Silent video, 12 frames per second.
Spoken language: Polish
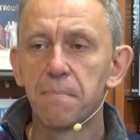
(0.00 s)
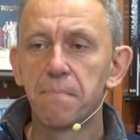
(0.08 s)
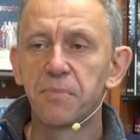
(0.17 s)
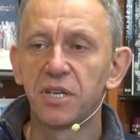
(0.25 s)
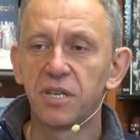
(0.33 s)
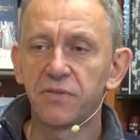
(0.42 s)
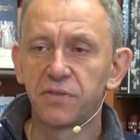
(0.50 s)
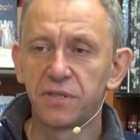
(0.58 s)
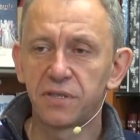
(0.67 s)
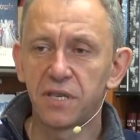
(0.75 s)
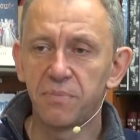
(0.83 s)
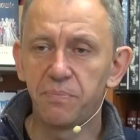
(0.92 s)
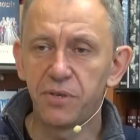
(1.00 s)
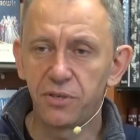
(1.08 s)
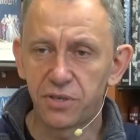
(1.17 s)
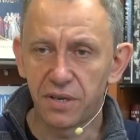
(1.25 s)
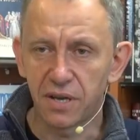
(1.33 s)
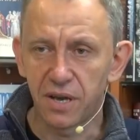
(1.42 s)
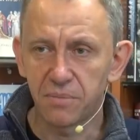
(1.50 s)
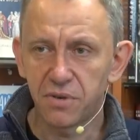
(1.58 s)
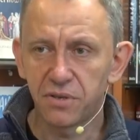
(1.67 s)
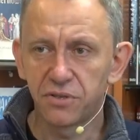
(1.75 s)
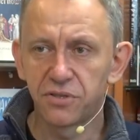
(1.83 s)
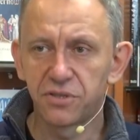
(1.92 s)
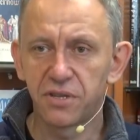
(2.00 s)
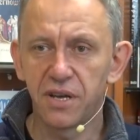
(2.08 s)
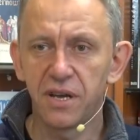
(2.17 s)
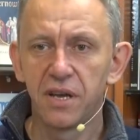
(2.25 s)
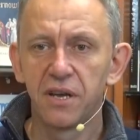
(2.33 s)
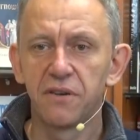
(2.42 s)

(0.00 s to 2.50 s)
przede wszystkim pisze nam, że